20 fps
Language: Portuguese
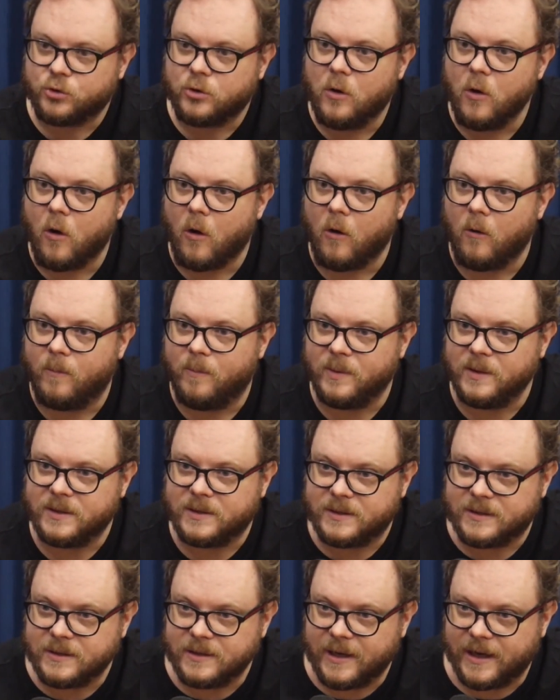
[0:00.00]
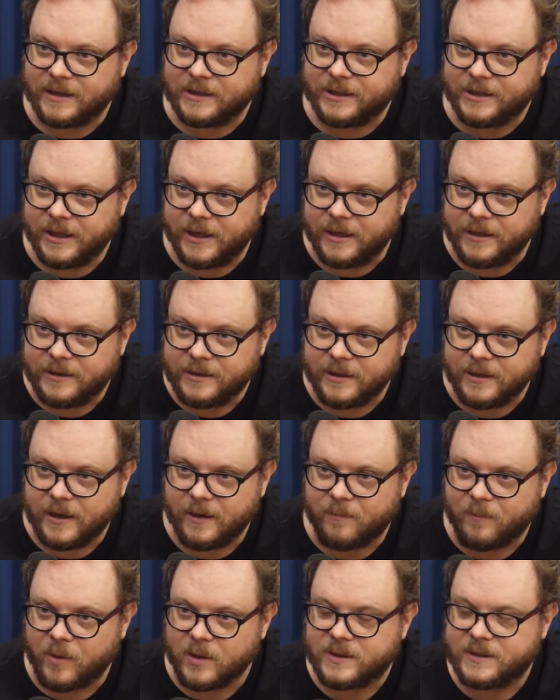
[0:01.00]
golpes na gente,
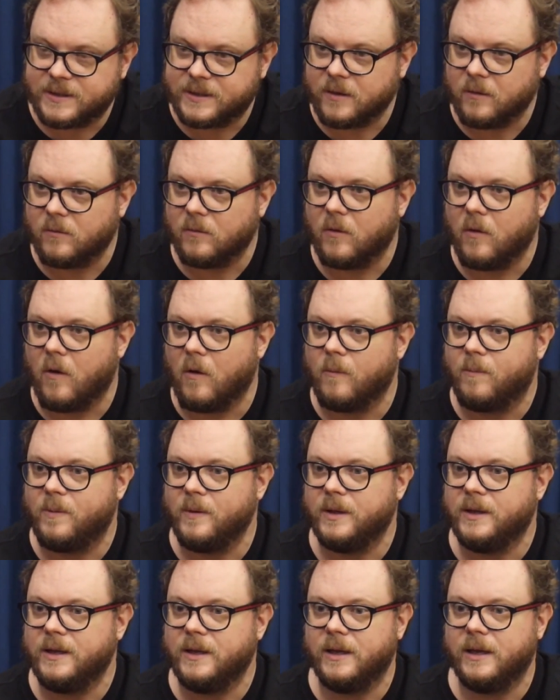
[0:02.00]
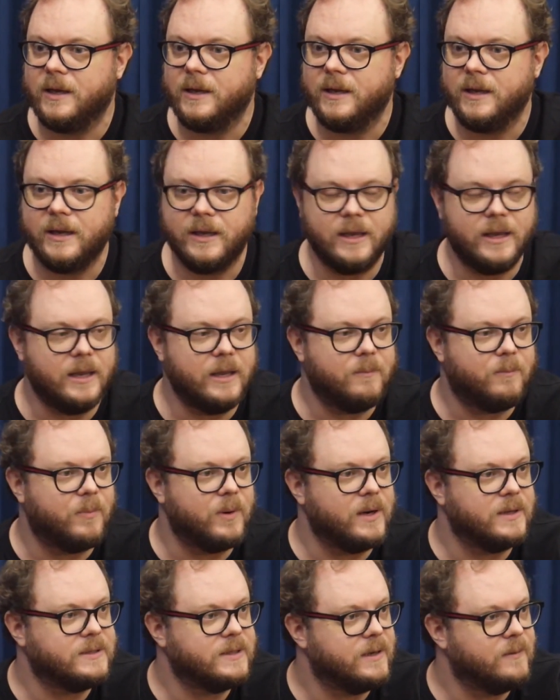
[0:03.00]
né? Pode ser um golpe de, de,
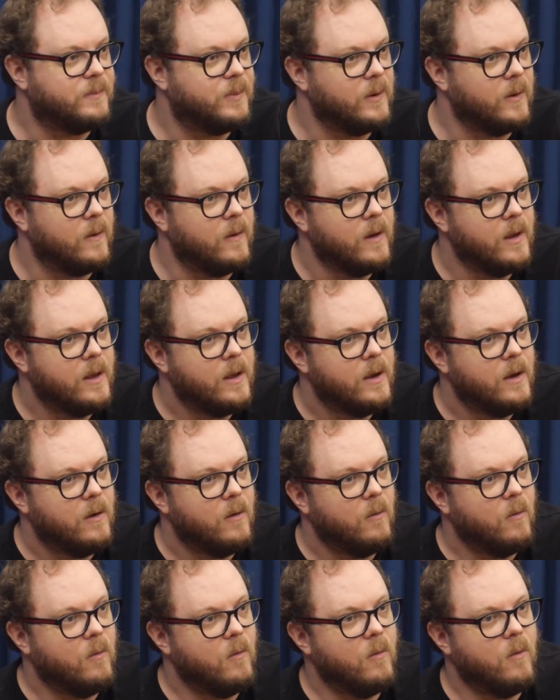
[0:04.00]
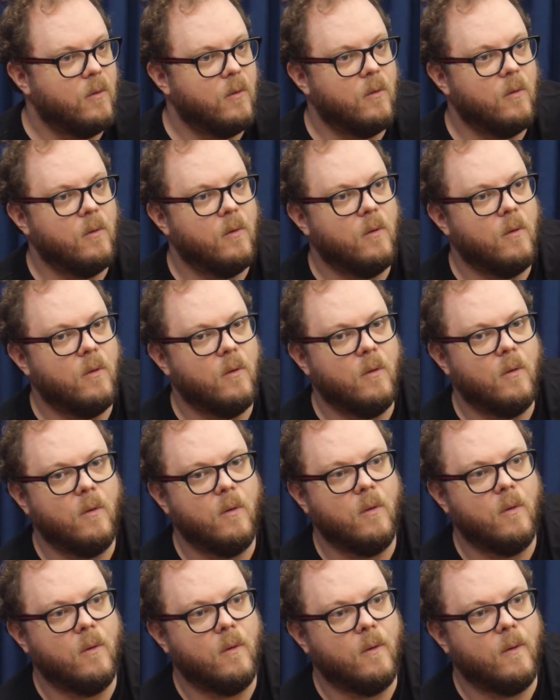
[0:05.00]
por exemplo, o, o,
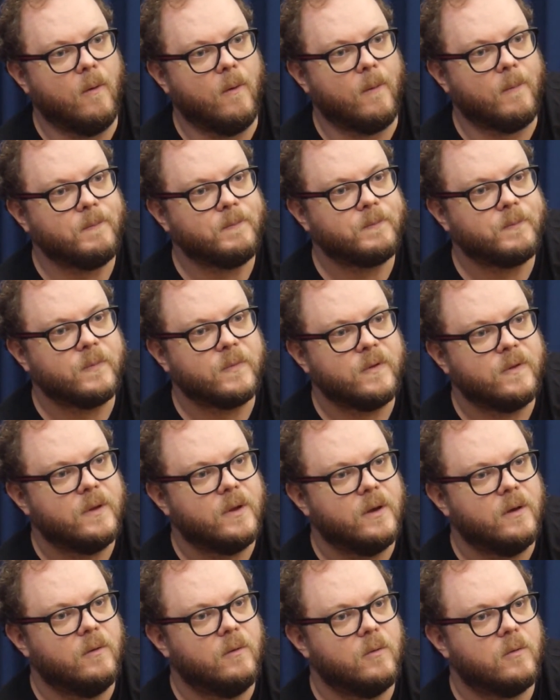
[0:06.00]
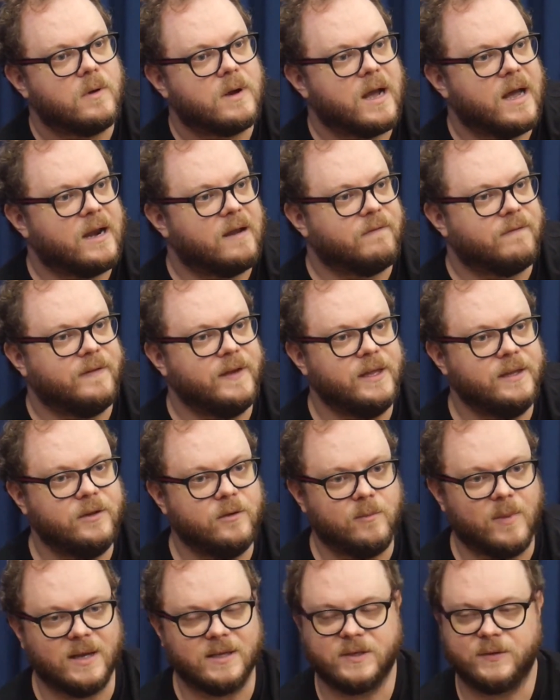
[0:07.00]
o, o, cara vende
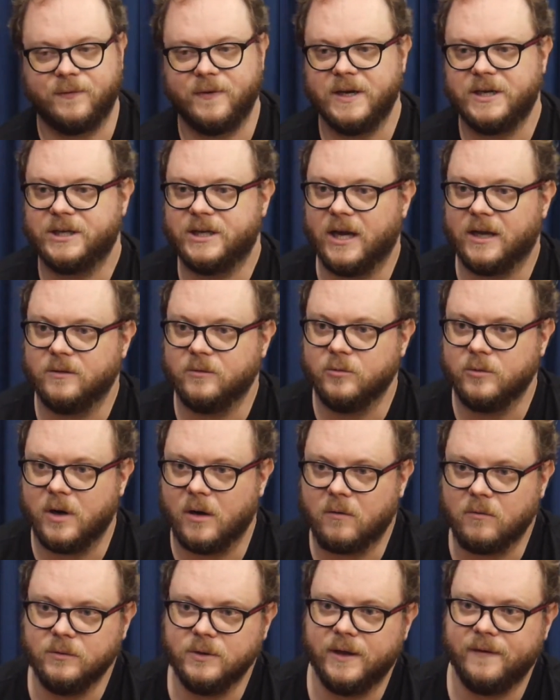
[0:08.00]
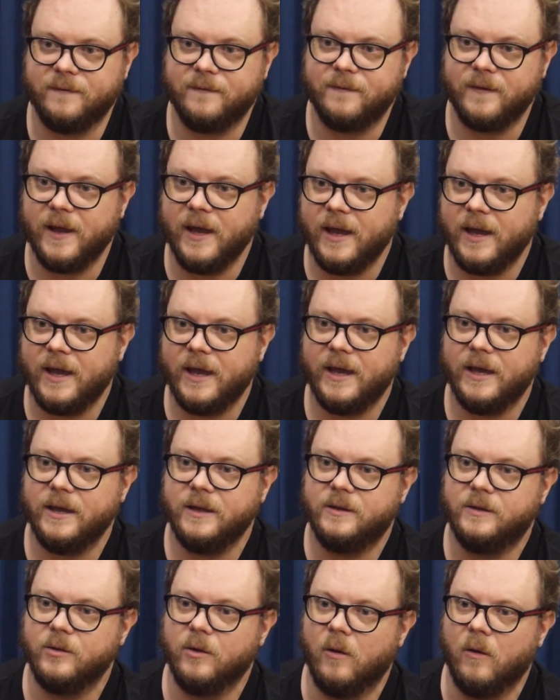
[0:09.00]
umas fechaduras com
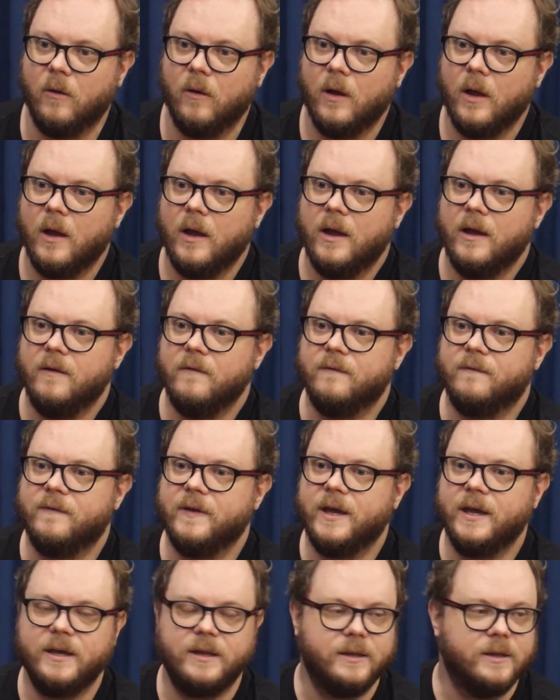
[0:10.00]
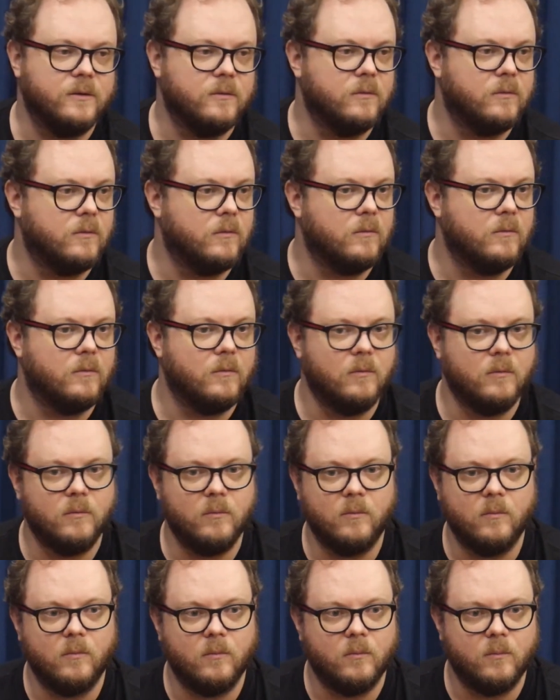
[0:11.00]
defeito, vende um,
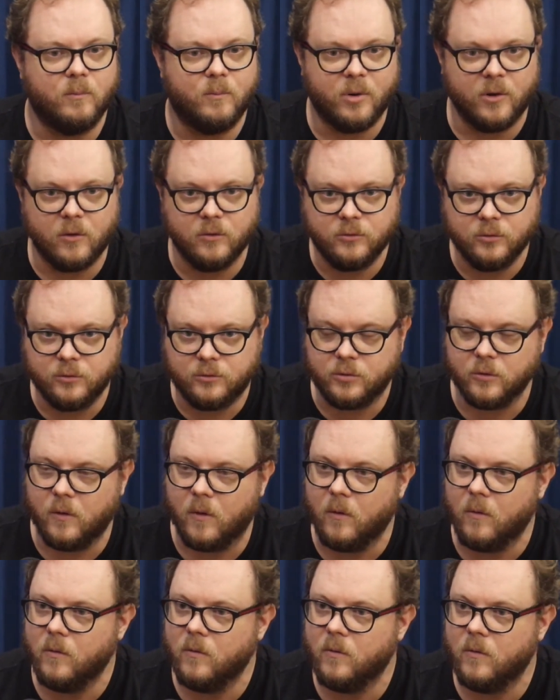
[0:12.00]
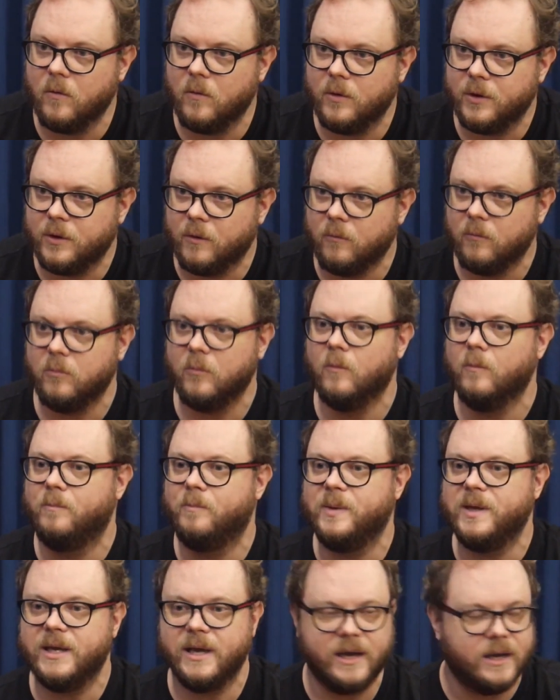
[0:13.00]
um, um produto ruim, um, um,
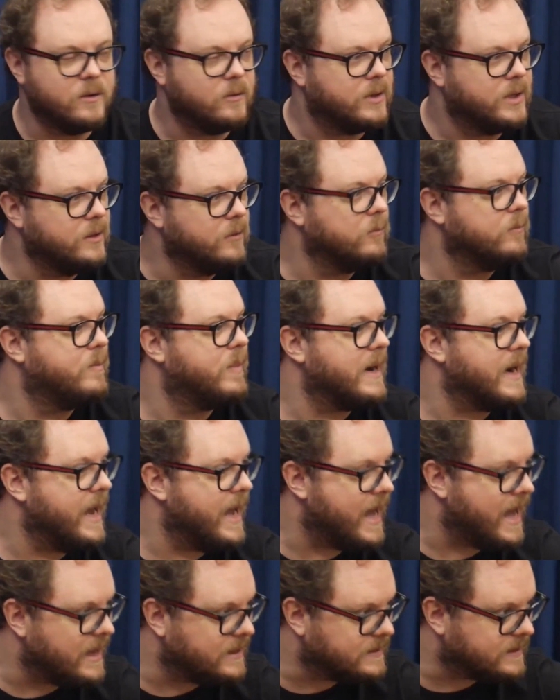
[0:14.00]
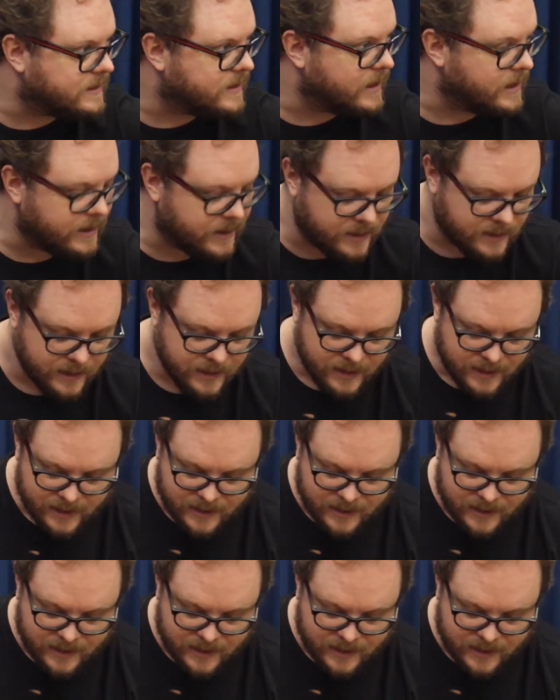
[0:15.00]
piano que não presta, né? Mas isso é